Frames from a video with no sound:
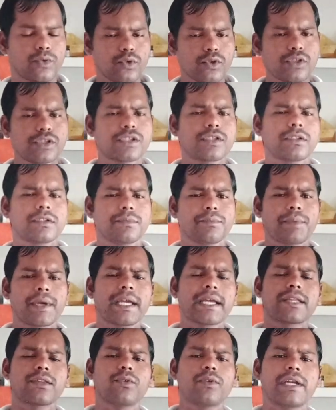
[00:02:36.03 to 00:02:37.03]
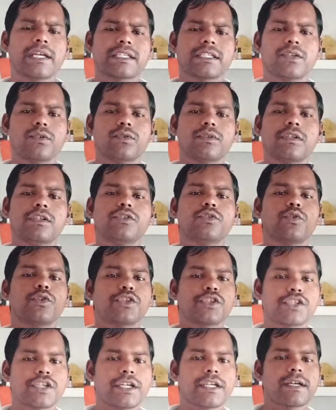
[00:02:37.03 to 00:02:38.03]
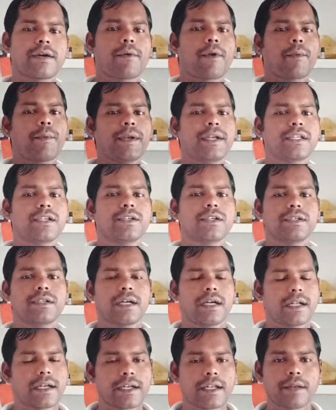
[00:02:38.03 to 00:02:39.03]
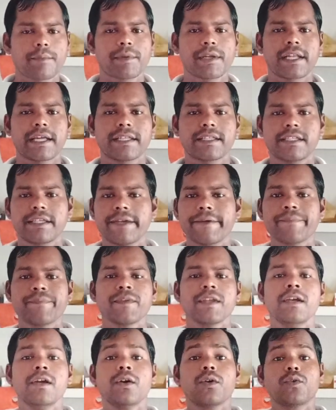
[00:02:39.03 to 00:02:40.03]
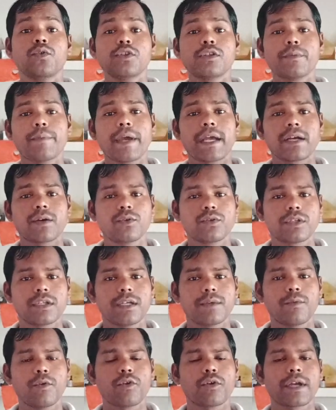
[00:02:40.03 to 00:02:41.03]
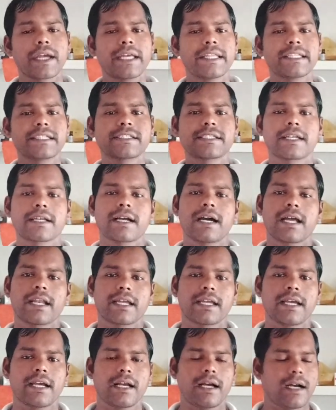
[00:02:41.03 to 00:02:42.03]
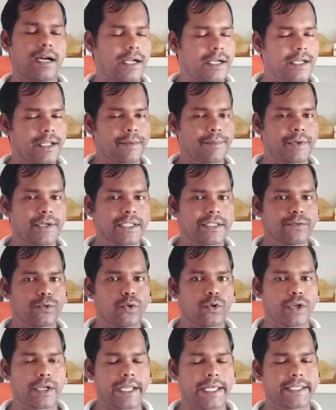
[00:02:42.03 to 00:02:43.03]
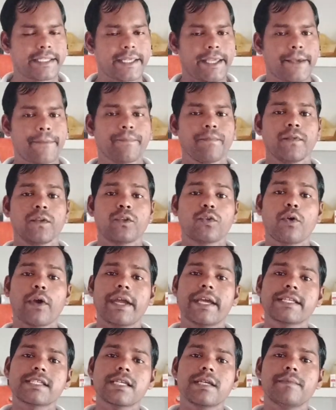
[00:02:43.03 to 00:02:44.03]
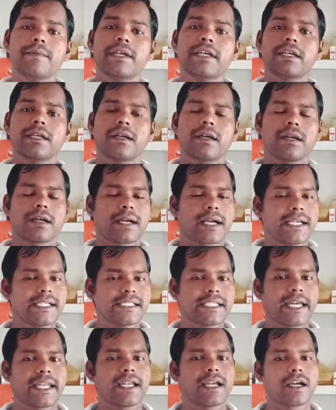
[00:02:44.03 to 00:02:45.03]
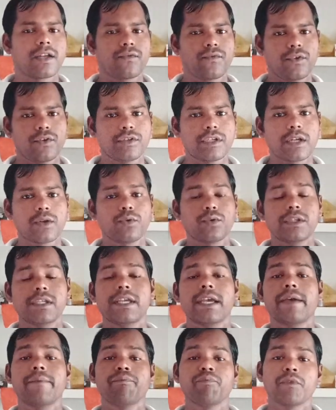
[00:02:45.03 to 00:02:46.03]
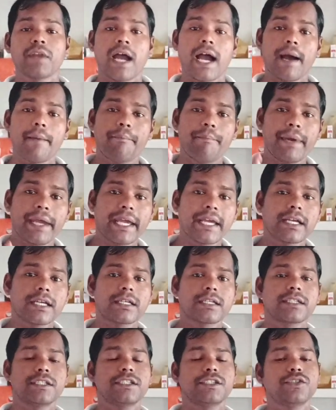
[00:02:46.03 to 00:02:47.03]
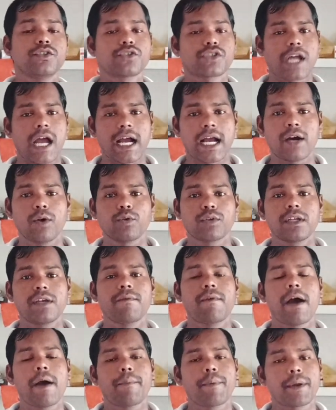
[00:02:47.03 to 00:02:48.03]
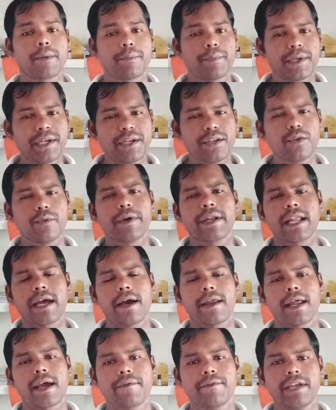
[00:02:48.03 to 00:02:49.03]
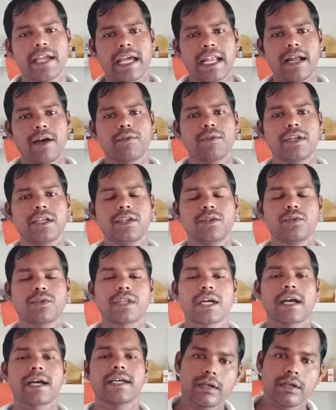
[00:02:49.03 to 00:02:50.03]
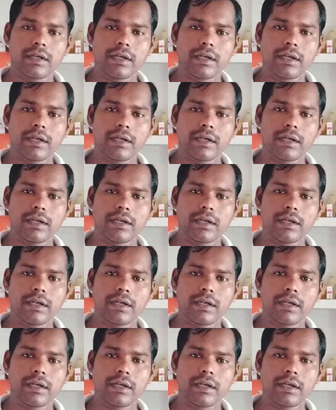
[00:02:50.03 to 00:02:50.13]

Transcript: कुछ बैंक तो ऐसे होते हैं जो स्टेट गवर्नमेंट के अंडर में रहती हैं कुछ बैंक होती हैं वो केंद्र सरकार के अंडर में रहती हैं तो ऐसे में कई सारी कंफ्यूजन होती हैं अब बैंक की जो शाखा होती है वहां पर वीडियो बनाना भी अलाउ नहीं होता